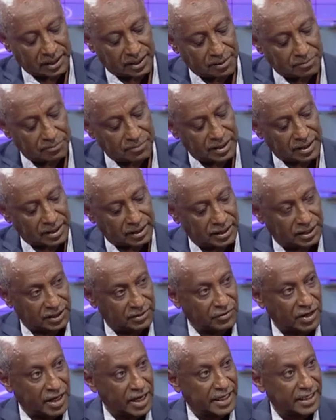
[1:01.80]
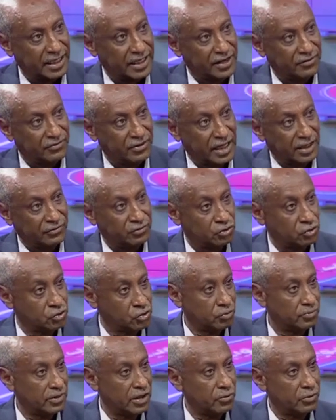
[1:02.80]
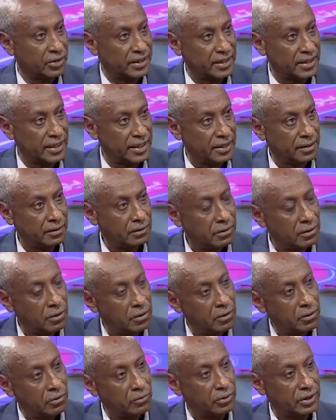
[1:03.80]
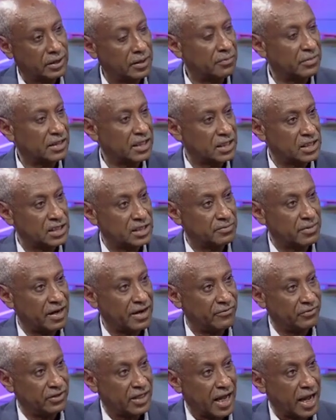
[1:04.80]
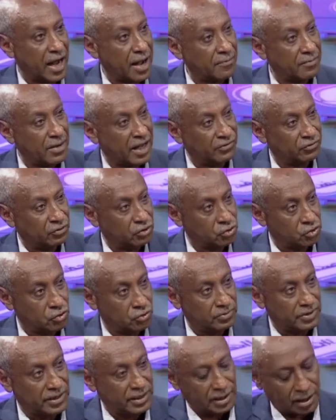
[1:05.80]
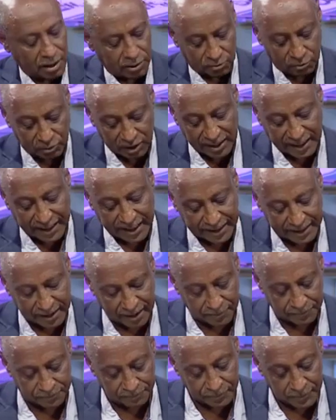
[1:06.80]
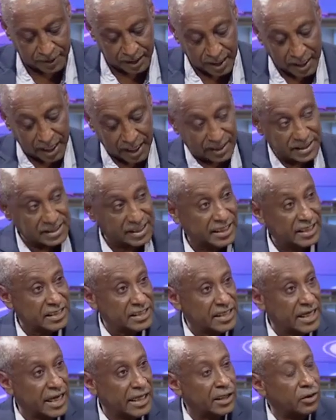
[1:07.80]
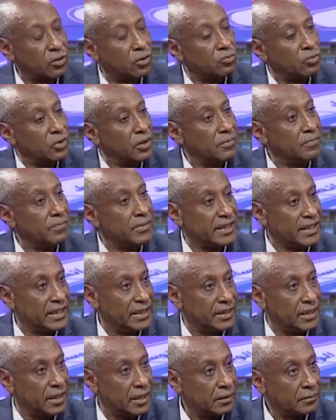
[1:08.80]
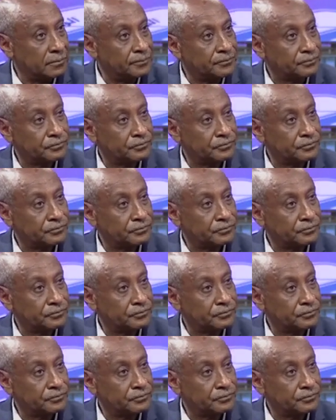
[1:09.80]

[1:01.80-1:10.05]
تم الاتفاق عليها في 1902 نعم. وتم ترسيمها في العام 1903 الرسالة الثانية والمهمة جدا